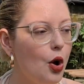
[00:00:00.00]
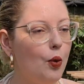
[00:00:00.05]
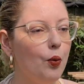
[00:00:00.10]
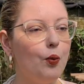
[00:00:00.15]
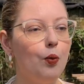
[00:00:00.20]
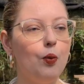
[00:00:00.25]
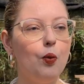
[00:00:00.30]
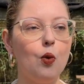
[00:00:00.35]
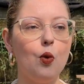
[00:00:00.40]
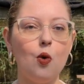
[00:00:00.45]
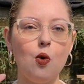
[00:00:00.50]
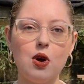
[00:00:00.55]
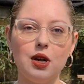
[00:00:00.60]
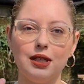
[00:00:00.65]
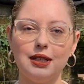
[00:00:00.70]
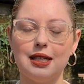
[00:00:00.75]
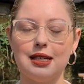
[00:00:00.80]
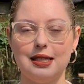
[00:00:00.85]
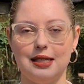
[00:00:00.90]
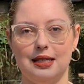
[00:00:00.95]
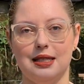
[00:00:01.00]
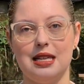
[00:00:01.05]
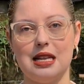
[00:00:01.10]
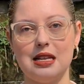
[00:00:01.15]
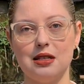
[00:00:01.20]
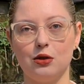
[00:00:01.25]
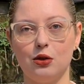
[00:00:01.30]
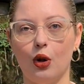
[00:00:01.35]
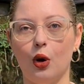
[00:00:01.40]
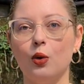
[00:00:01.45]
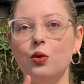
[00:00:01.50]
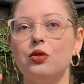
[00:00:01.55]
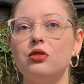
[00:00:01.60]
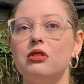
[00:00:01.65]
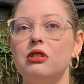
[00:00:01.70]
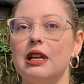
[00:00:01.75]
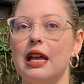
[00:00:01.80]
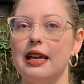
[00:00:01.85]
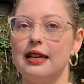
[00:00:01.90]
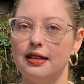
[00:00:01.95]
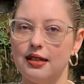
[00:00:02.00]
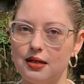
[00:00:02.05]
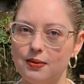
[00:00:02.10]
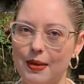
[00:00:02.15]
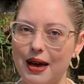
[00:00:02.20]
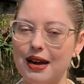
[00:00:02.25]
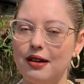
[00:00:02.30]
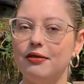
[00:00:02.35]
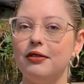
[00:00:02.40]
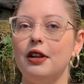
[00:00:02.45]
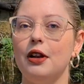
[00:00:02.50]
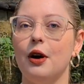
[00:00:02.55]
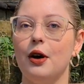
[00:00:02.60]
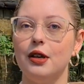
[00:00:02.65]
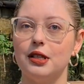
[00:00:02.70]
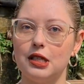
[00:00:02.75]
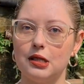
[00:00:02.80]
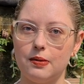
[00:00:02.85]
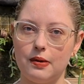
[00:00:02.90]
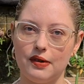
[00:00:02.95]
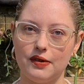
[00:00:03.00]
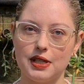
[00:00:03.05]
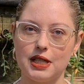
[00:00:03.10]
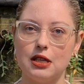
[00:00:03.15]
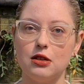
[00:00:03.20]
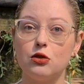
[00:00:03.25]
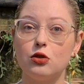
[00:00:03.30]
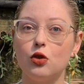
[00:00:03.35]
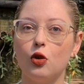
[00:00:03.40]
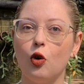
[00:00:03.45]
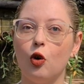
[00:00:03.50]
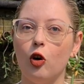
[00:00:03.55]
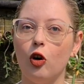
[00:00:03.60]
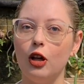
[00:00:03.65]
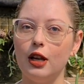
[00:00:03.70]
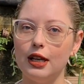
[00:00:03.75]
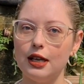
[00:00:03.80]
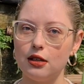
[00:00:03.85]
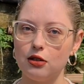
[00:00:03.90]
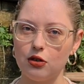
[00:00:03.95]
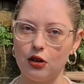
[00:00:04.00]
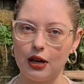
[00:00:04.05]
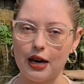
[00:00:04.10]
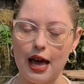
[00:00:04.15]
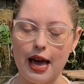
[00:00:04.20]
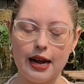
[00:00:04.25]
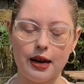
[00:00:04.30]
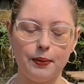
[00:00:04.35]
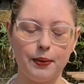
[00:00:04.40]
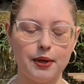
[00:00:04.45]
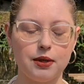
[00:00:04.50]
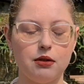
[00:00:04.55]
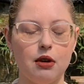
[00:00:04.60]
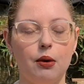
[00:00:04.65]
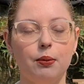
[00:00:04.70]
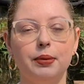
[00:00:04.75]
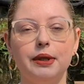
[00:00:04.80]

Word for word: Muitas touceiras maravilhosas para vocês colecionarem, pessoal.